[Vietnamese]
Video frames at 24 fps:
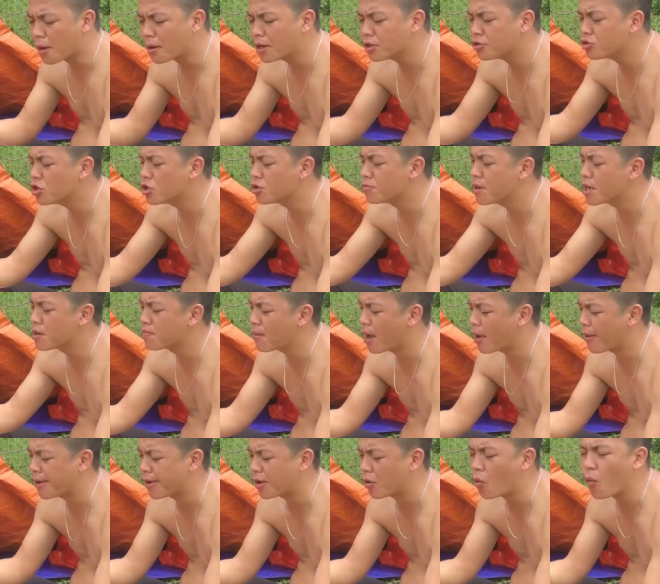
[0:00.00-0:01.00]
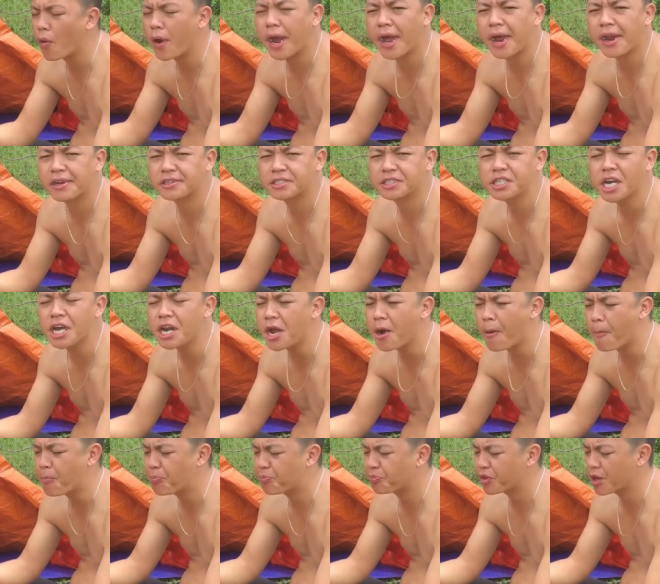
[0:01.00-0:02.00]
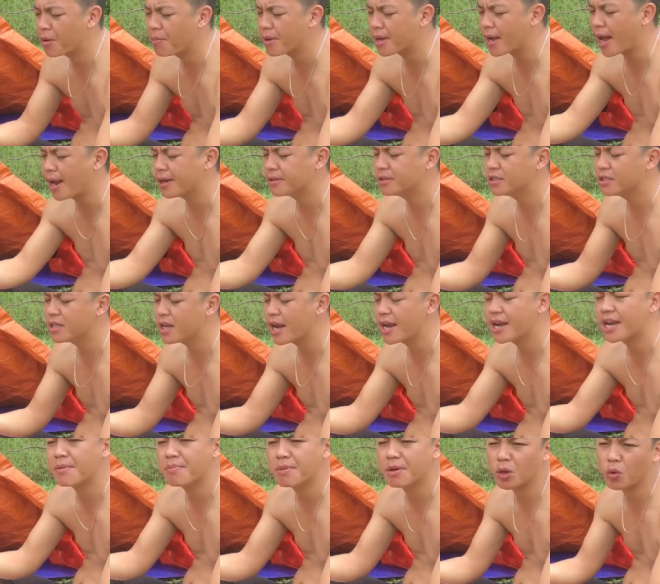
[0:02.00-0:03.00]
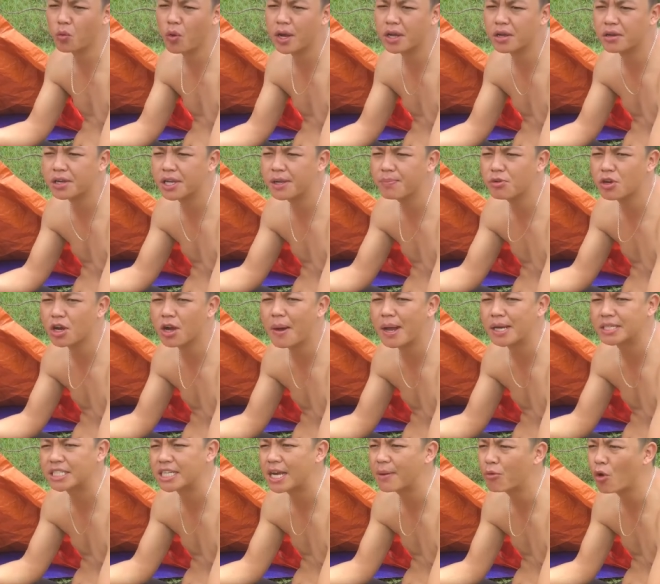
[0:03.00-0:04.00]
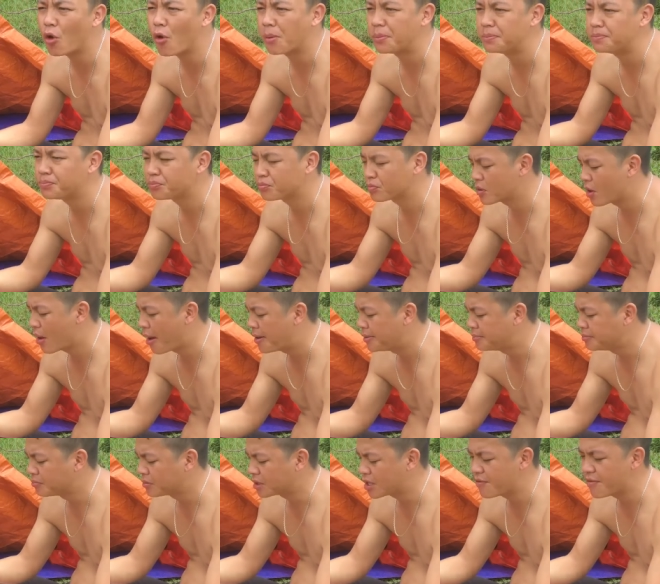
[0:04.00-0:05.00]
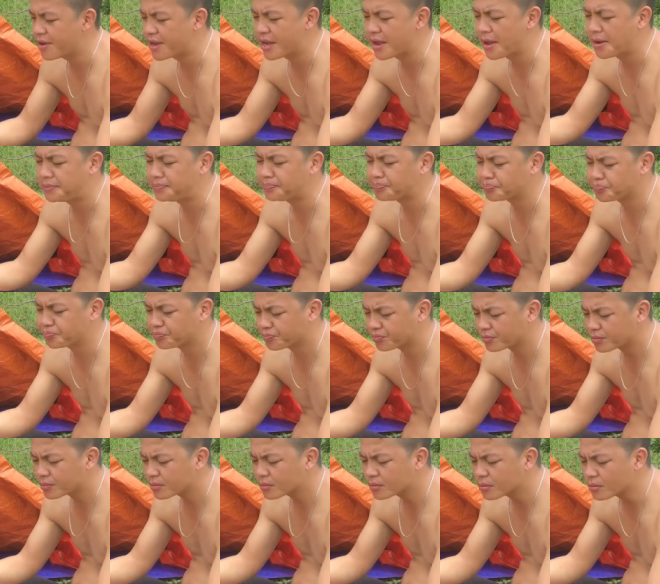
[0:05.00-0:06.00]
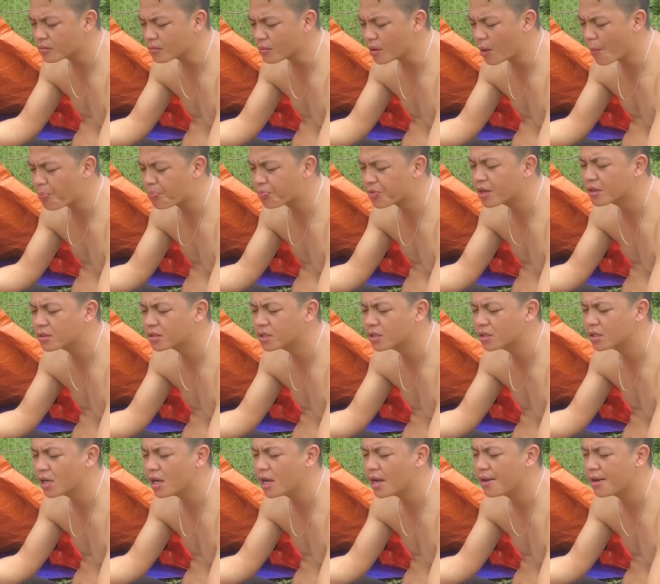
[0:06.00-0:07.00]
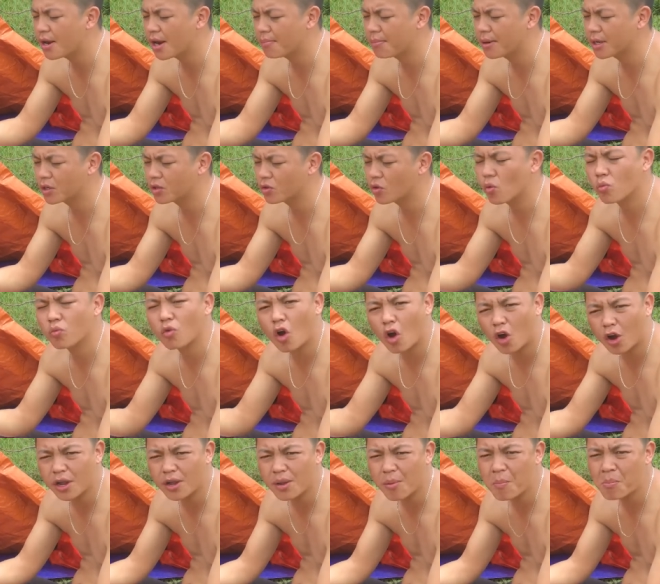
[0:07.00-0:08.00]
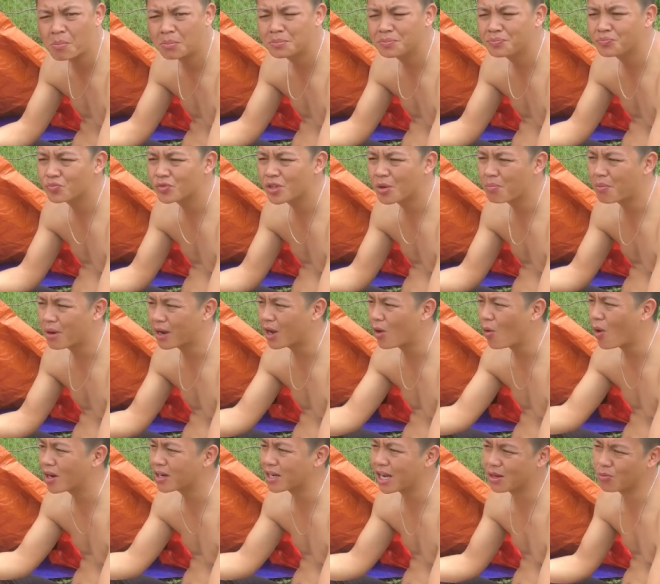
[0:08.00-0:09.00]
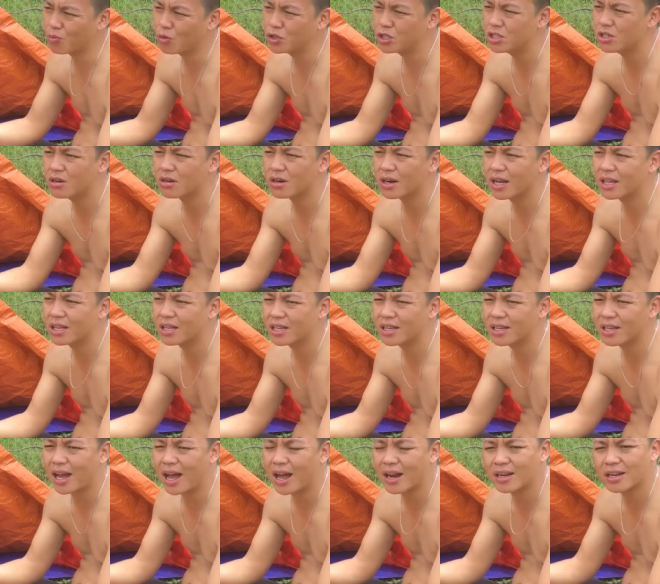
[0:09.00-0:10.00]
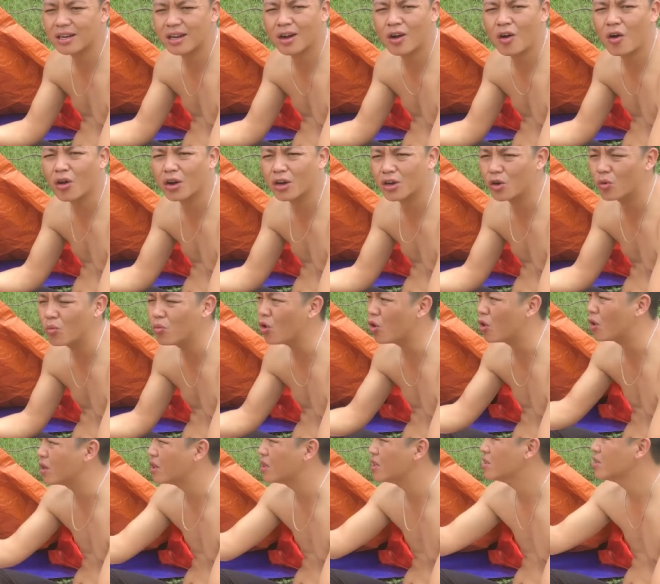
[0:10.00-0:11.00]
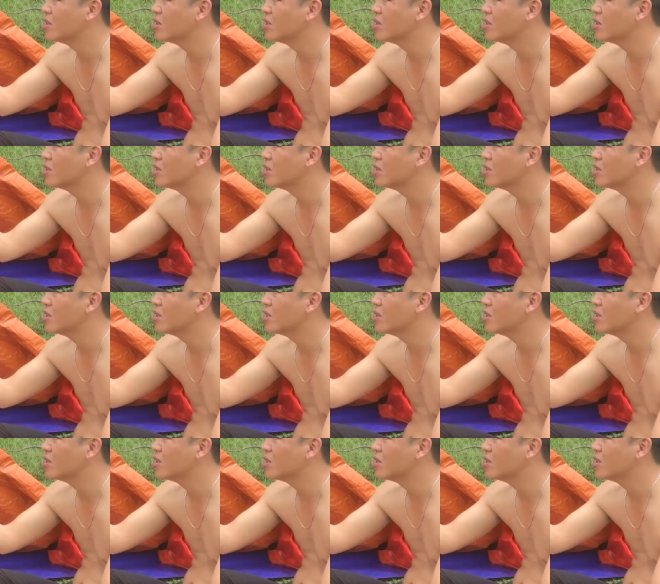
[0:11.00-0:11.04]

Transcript: đã chửi mình bảo là khoe là chết ạ mình ăn như thế này để mình quay clip cho các bạn xem thôi tại vì um, thực sự là mình cũng đói mà cái hoàn cảnh môi trường đây thì ăn là ngon là đúng rồi